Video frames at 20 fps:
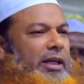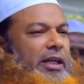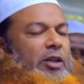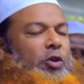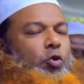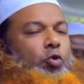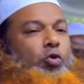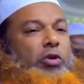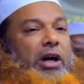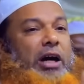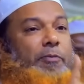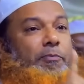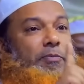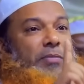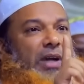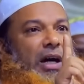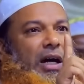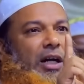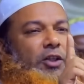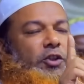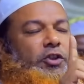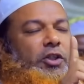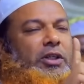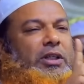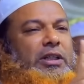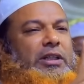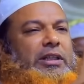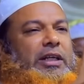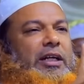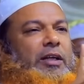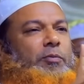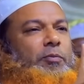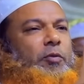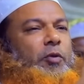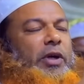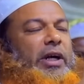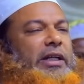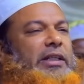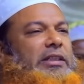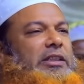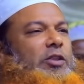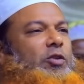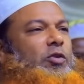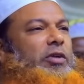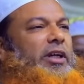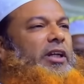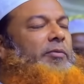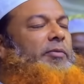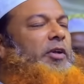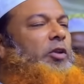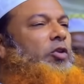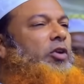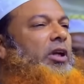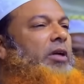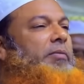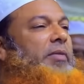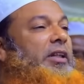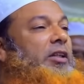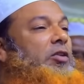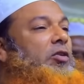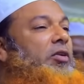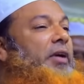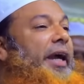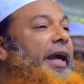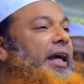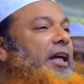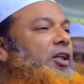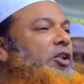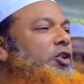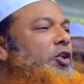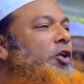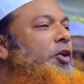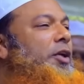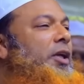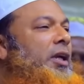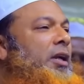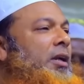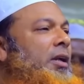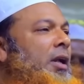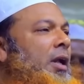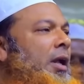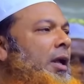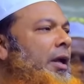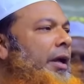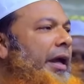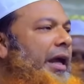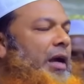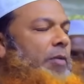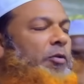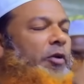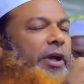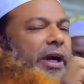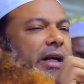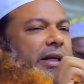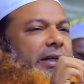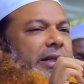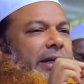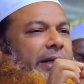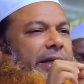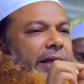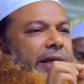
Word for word: কিন্তু আপনার সন্তান পুরা স্কুলের ভিতরে মাত্র একজন এমন একটা